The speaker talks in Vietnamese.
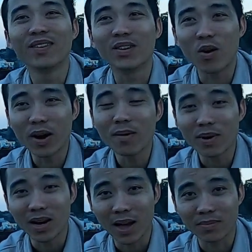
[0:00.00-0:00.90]
mình cố gắng
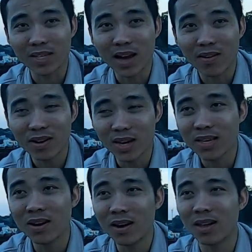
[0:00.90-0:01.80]
mình làm sao để
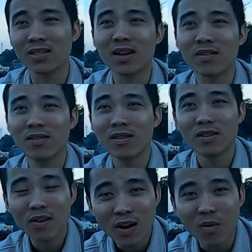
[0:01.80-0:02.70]
cho là sao
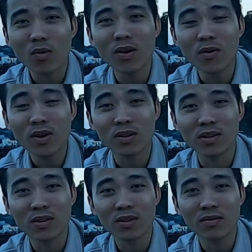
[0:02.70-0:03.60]
nó không có nói được
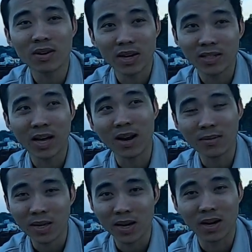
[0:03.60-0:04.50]
nữa và hiện tại là
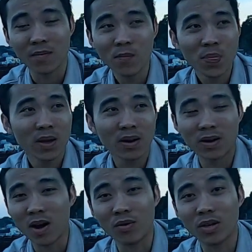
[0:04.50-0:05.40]
bây giờ ờ,
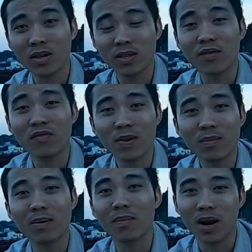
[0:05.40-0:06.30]
hầu như là chụp phim
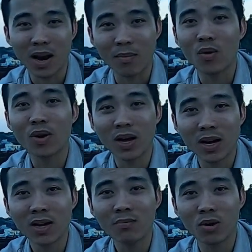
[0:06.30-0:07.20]
là mình làm ok
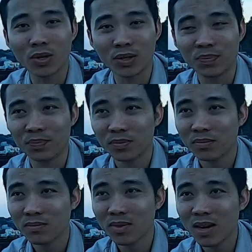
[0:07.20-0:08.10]
hết á mọi người
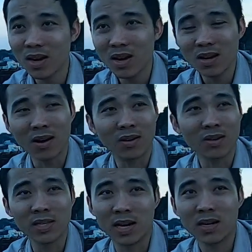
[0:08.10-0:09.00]
còn
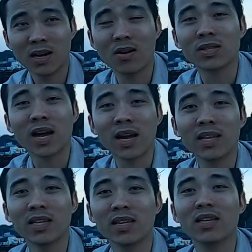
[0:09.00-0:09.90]
người nhật á họ sai
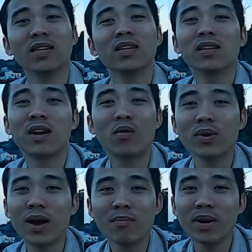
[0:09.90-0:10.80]
thì đâu có
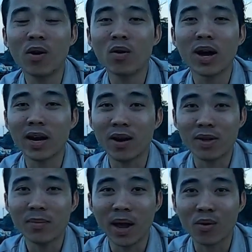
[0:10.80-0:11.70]
dám đâu có thằng nào
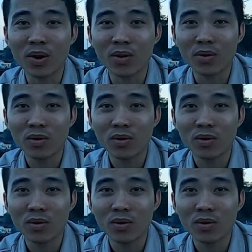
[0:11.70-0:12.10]
dám ghẹo đâu